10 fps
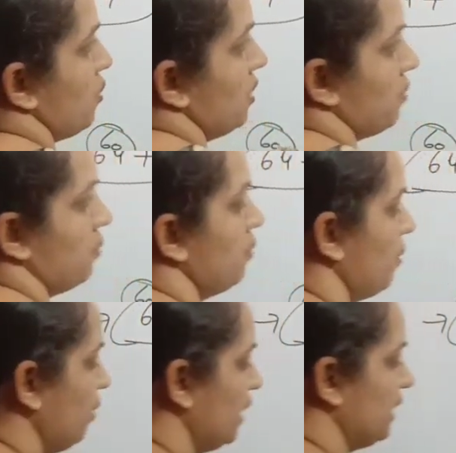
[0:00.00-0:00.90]
जो इंटरव्यू
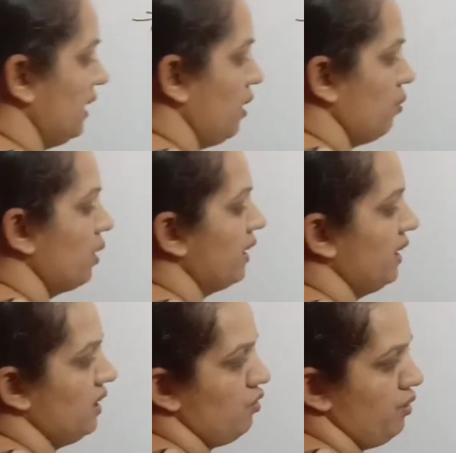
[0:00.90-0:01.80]
है वो कितना होगा
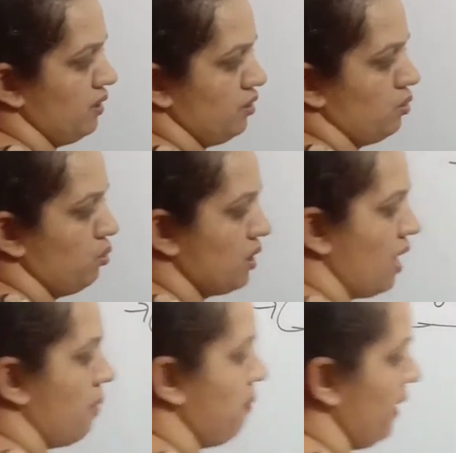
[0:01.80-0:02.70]
ठीक है फ्रेंड्स तो
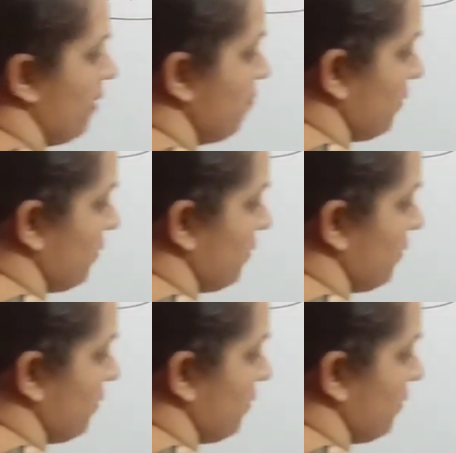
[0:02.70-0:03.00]
यहाँ पे